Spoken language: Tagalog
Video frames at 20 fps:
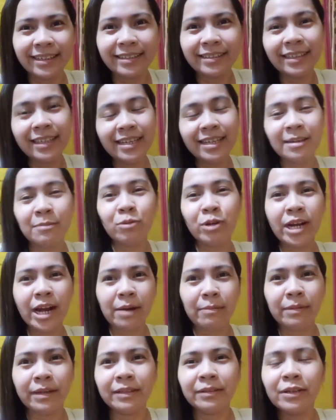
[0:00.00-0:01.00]
hindi ibon
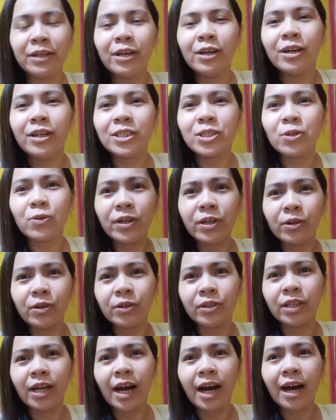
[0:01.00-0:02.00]
namin. So,
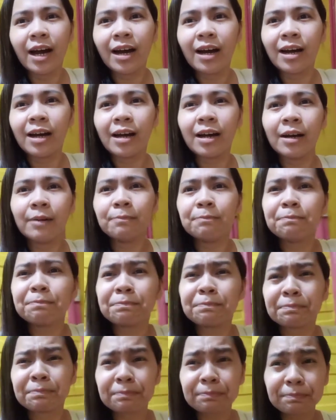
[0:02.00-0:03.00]
ayun, ah, uh,
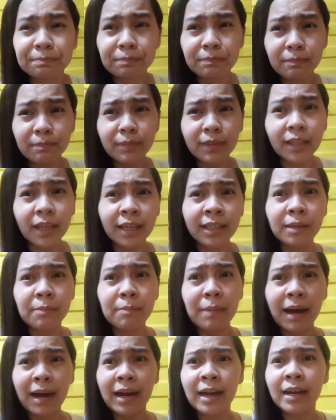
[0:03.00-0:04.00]
'di
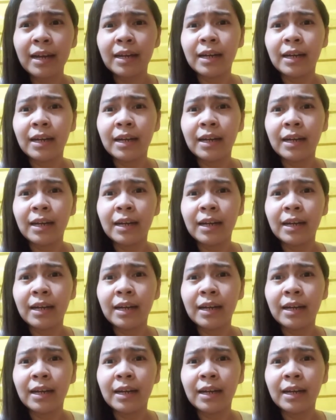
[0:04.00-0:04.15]
ba?